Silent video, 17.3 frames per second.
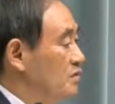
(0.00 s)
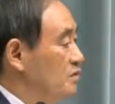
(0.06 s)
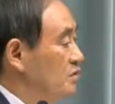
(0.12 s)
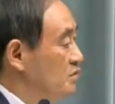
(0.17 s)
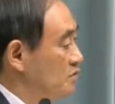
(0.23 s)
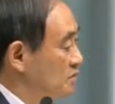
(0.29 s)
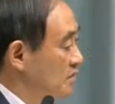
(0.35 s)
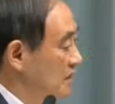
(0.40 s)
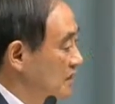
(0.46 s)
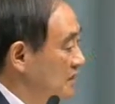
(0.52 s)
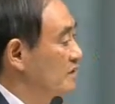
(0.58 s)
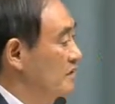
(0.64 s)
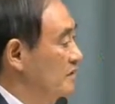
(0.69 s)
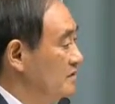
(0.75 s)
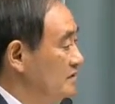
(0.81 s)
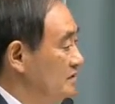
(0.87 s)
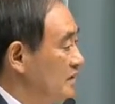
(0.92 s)
取る中
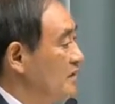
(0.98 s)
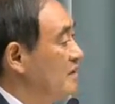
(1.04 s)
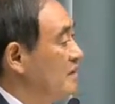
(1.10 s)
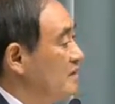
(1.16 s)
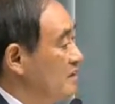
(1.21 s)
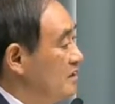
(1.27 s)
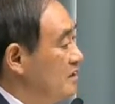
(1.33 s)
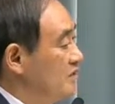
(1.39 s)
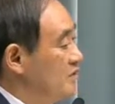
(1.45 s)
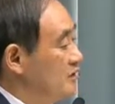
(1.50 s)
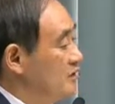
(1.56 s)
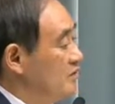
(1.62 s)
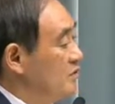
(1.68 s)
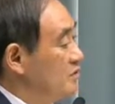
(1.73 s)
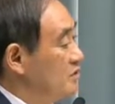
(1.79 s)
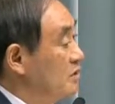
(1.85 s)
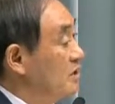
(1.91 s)
でですね、ま
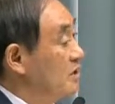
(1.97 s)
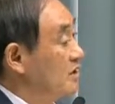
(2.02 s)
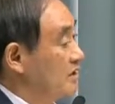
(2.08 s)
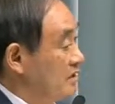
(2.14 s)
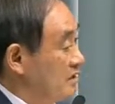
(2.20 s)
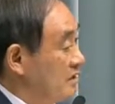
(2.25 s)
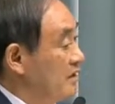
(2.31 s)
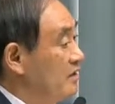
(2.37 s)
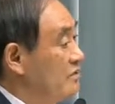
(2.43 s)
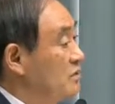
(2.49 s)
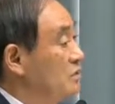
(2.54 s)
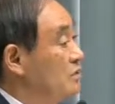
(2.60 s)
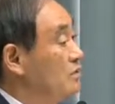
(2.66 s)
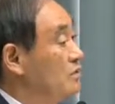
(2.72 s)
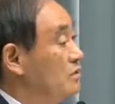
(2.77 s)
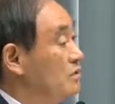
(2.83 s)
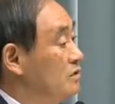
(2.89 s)
あ、議論していただきたい
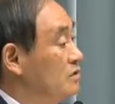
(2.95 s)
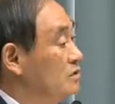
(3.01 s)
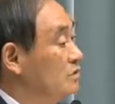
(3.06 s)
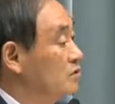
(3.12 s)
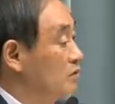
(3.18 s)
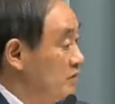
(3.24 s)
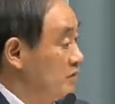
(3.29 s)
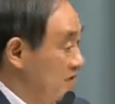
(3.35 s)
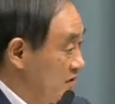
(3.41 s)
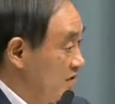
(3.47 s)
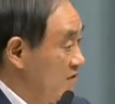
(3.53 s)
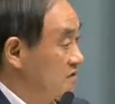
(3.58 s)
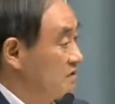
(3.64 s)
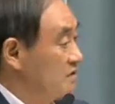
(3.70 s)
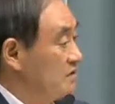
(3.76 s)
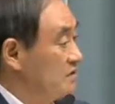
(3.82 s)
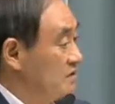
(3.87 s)
というふうに思いま
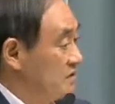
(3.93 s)
す。